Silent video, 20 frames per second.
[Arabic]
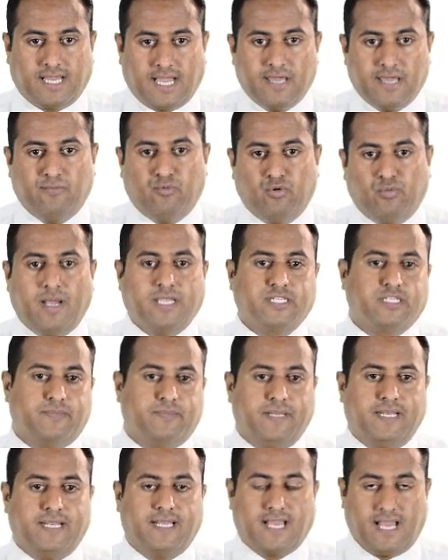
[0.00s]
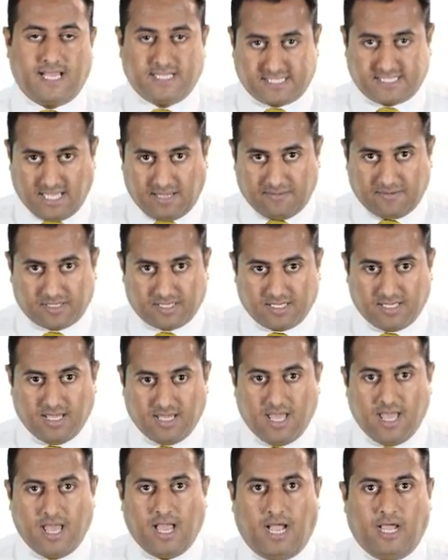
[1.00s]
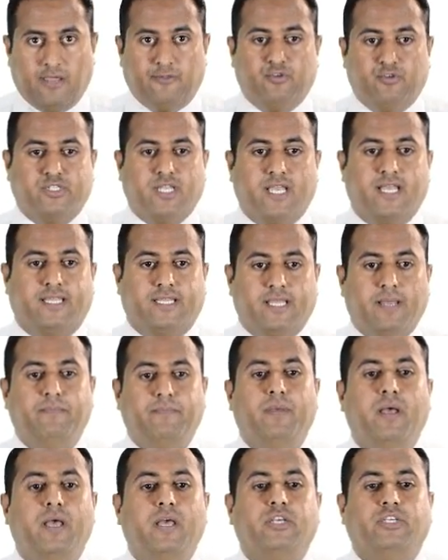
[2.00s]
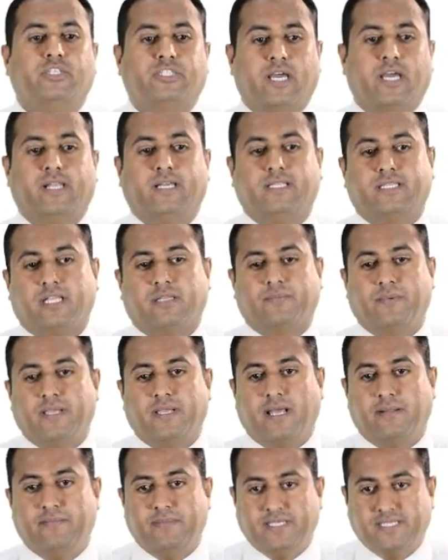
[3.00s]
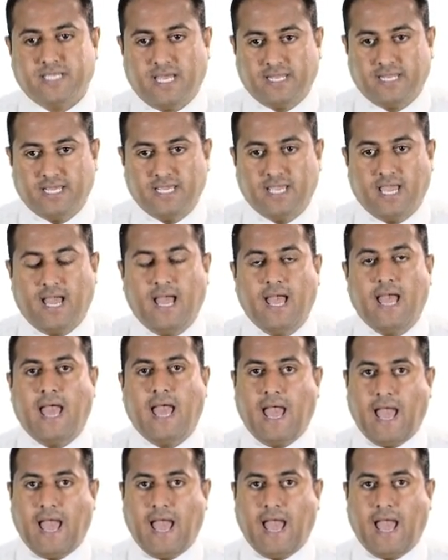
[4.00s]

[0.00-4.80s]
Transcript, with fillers: غير مباشر باللقاء السابق حيث سيتم شرح تطبيق الميزانية